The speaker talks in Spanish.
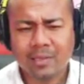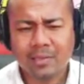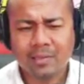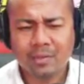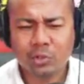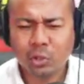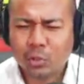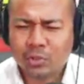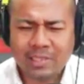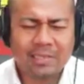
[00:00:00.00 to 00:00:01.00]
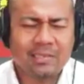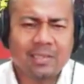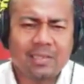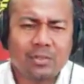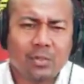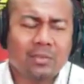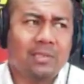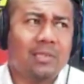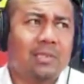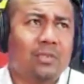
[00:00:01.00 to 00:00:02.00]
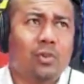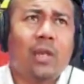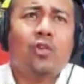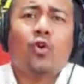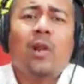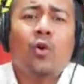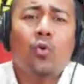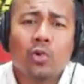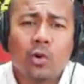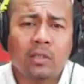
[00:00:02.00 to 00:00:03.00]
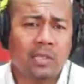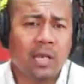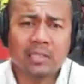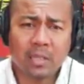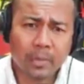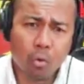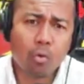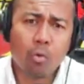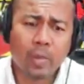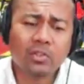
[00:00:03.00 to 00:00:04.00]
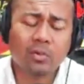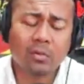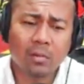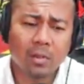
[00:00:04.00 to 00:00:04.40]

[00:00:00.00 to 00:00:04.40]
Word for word: Yo no sé si, yo, si soy yo el único que tiene esa preocupación,